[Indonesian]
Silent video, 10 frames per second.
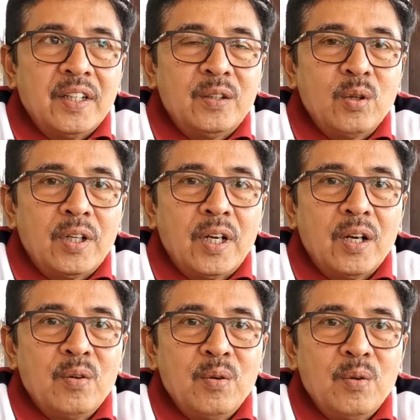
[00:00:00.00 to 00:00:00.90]
Itu
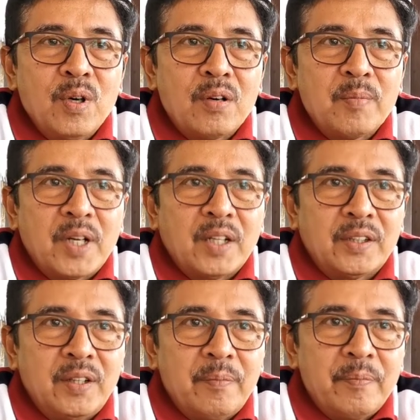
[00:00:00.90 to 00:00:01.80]
adalah guru Ahmad
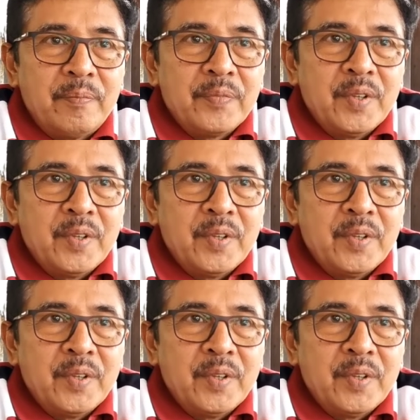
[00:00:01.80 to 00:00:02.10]
Khatib.